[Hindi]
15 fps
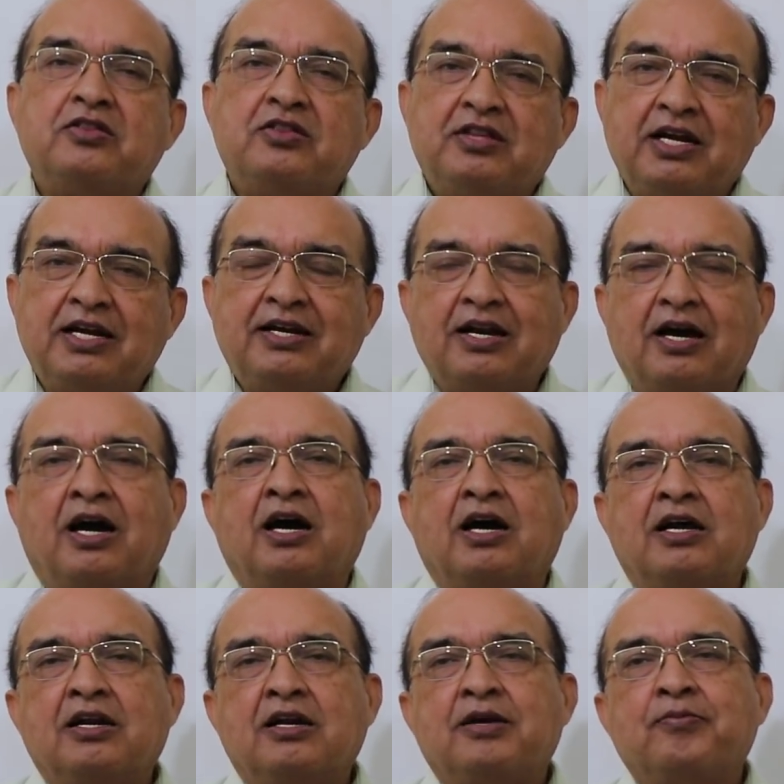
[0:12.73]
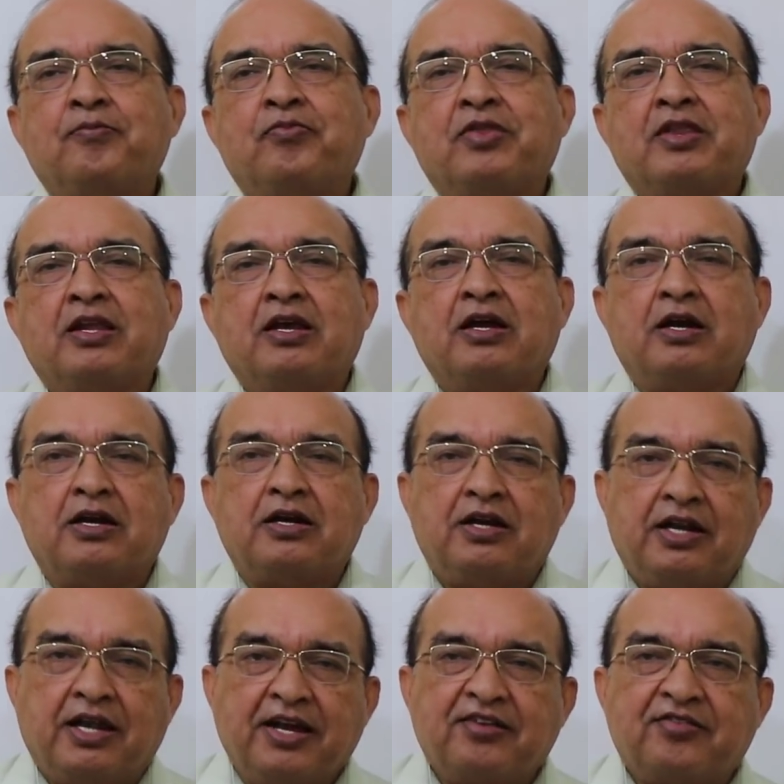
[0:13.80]
दैट आर
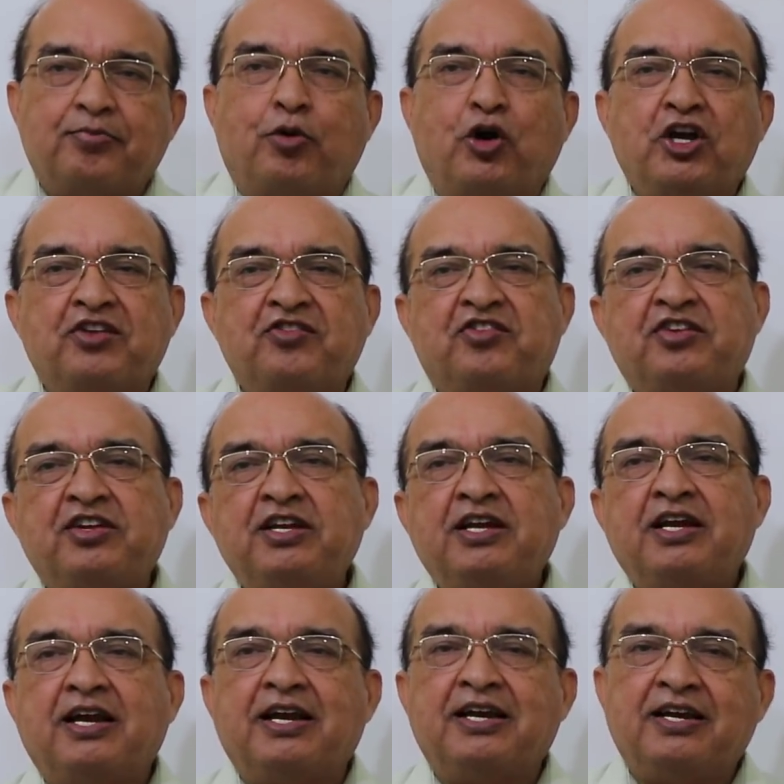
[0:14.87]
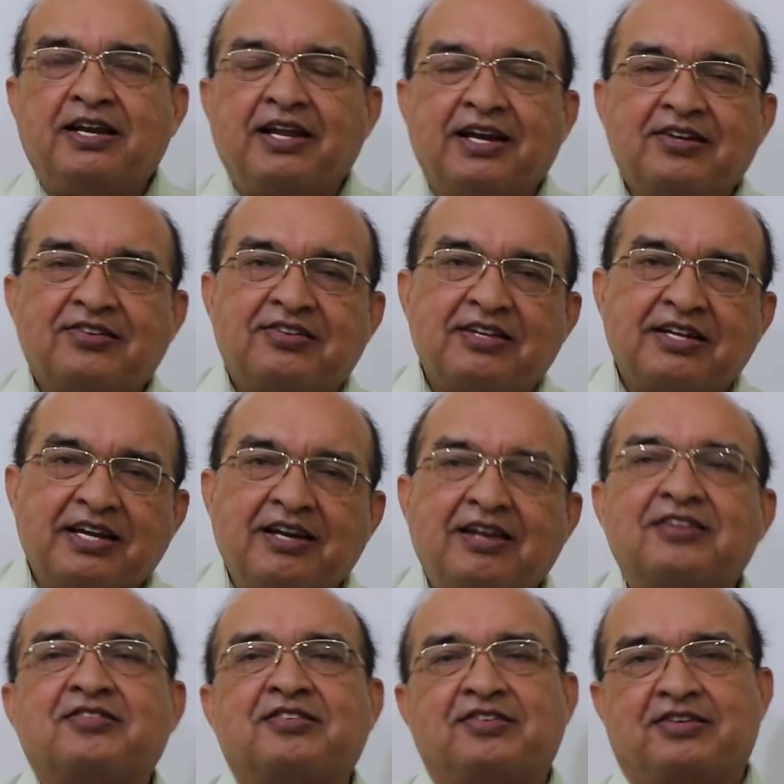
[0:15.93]
टैक्स बॉयंसी एंड टैक्स
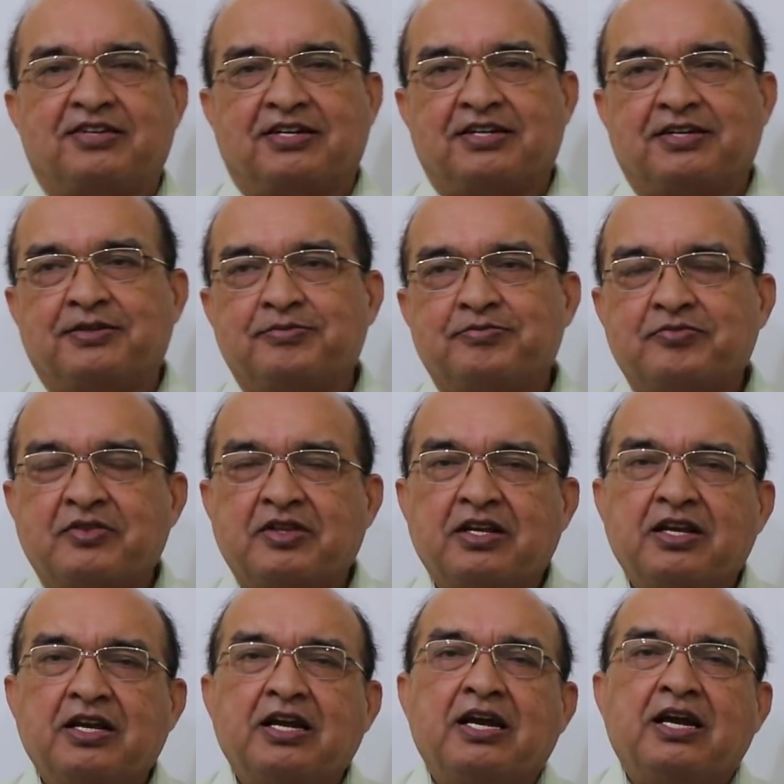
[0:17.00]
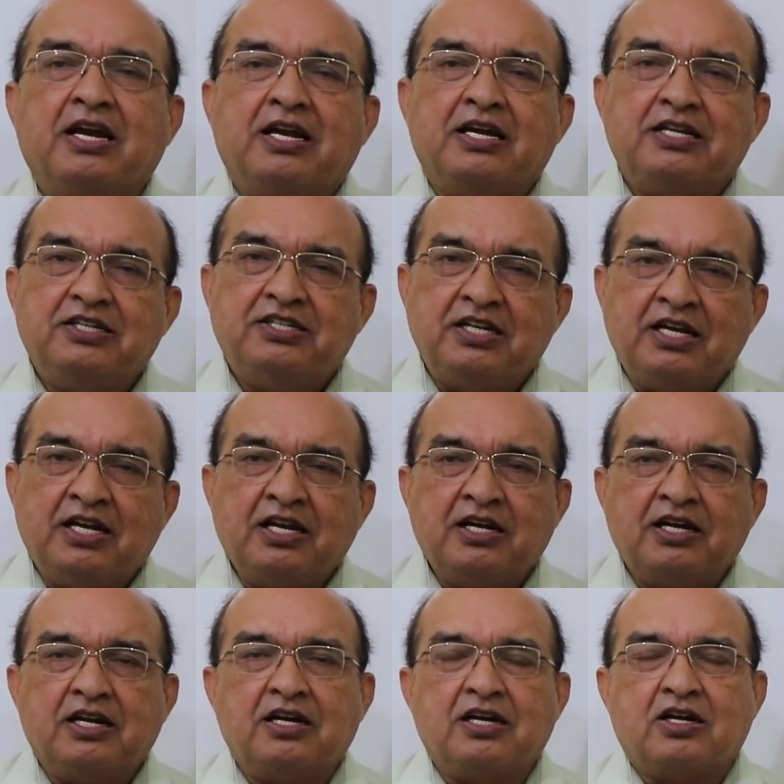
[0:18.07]
इलास्टिसिटी ये
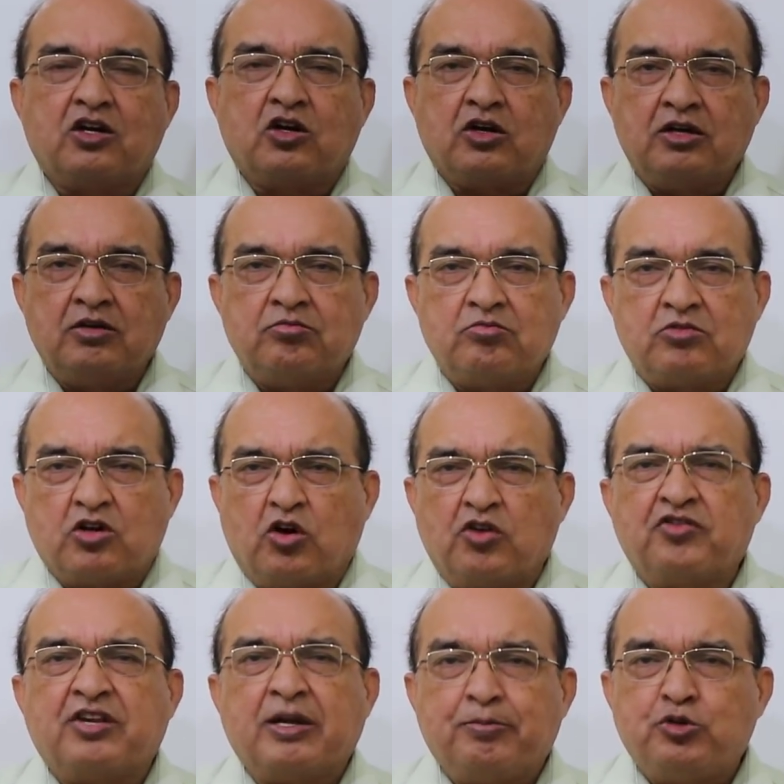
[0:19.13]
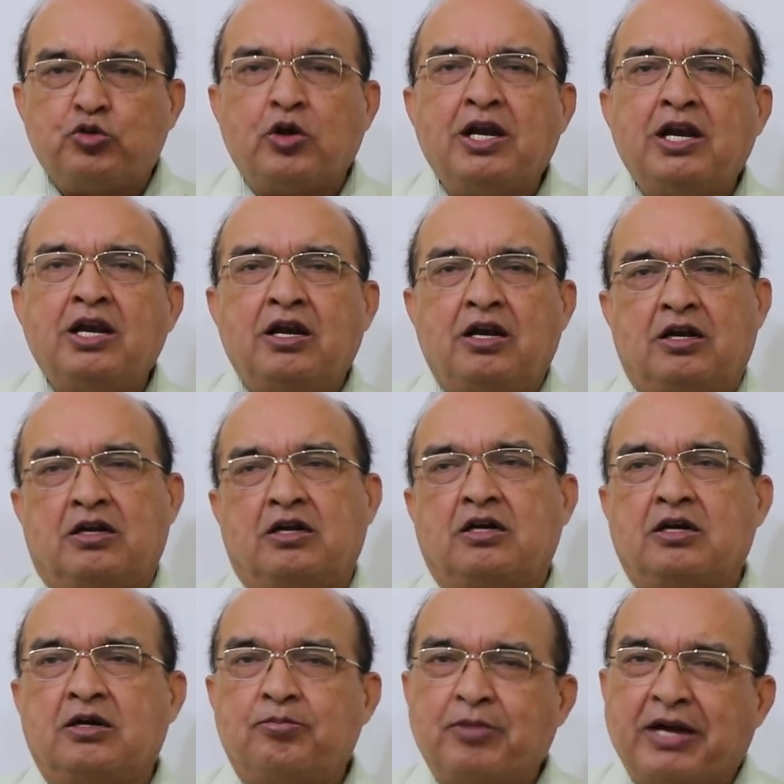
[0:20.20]
कॉन्सेप्चुअल
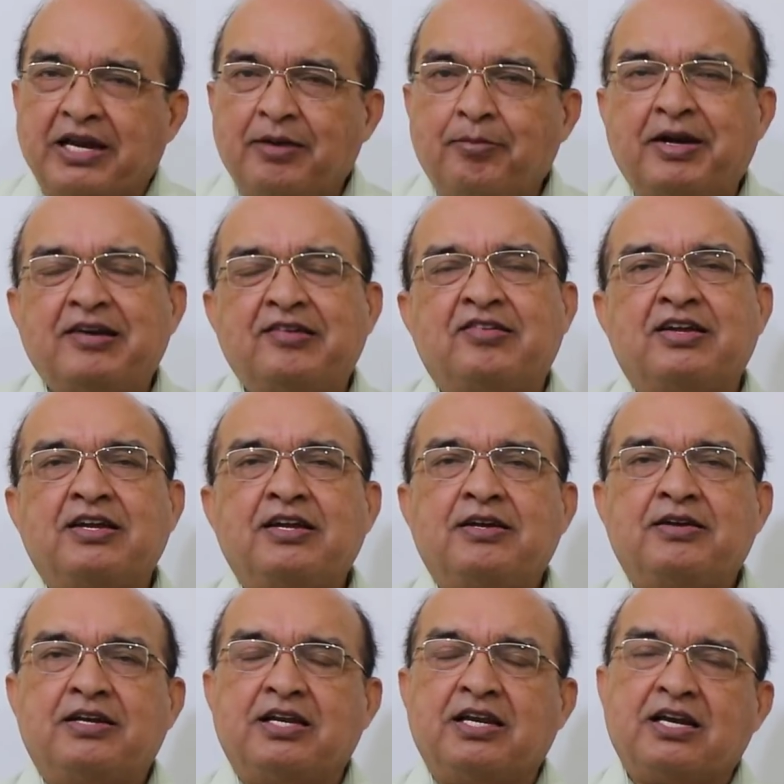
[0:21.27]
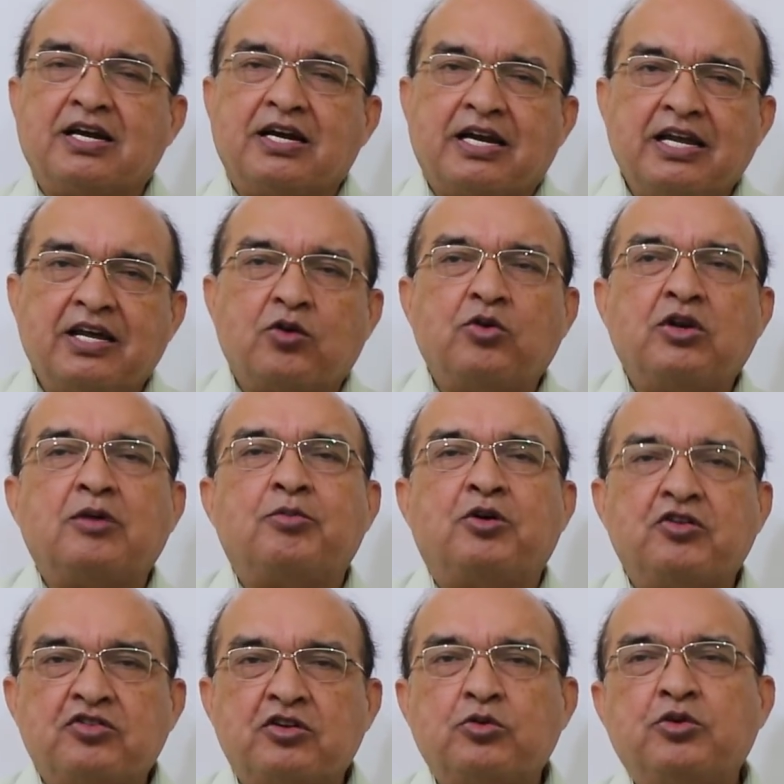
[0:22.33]
एलिमेंट्स uh, हैं इनका क्लियर होना
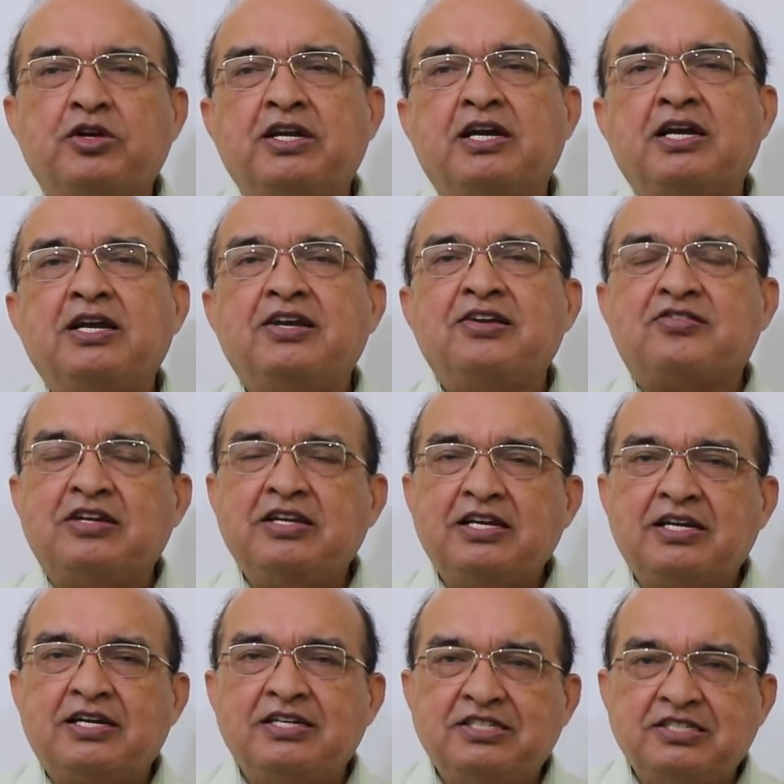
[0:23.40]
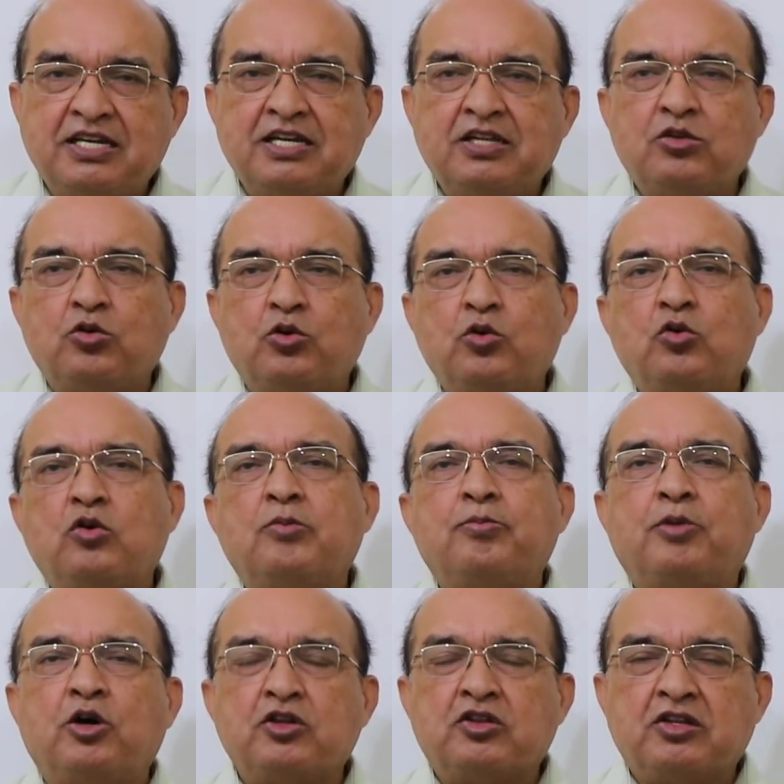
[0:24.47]
बहुत ज़रूरी है इसलिए कि ये दोनों
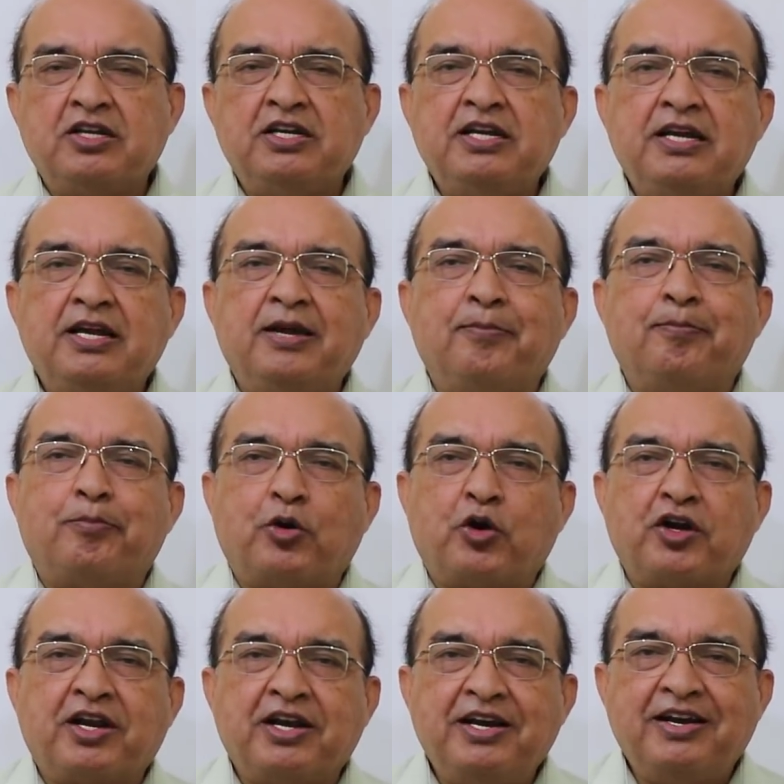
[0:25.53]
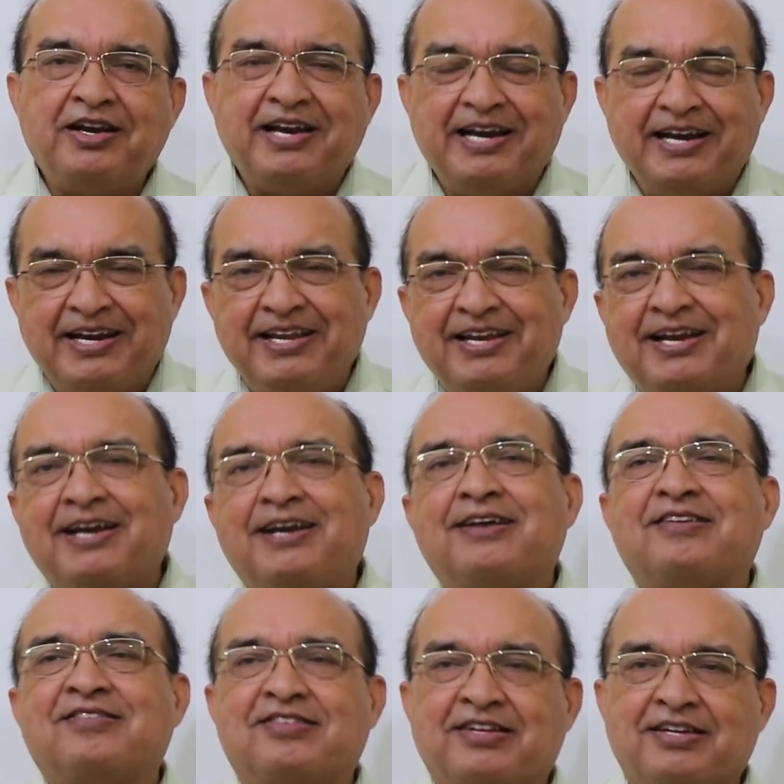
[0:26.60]
बहुत ही इम्पॉर्टेंट
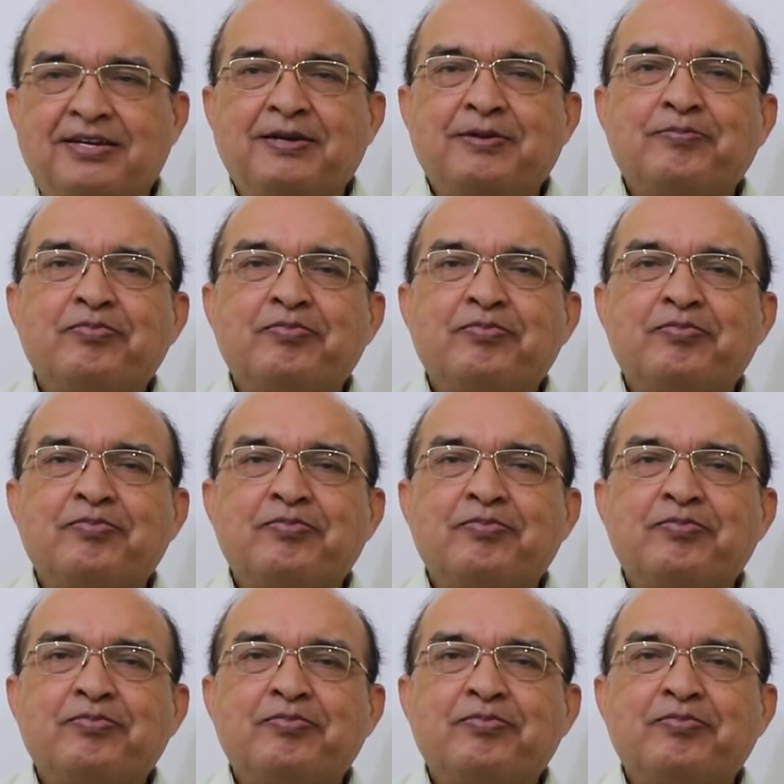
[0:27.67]
इंडिकेटर्स हैं